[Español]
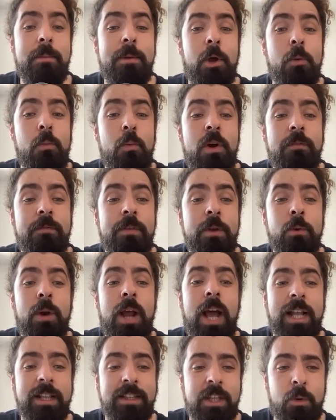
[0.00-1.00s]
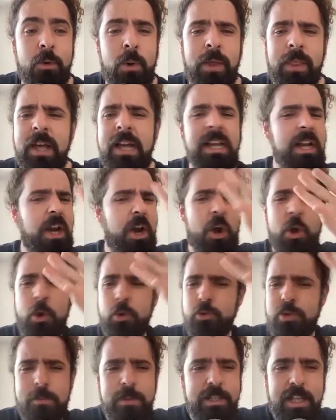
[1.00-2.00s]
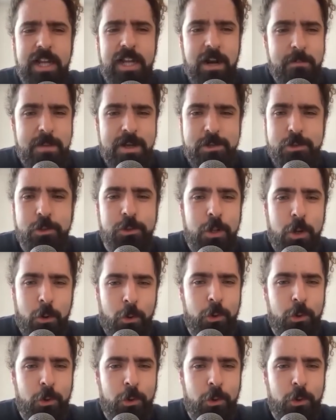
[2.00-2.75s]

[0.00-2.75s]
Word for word: Barbie como una figura anticuada. No se mete jamás con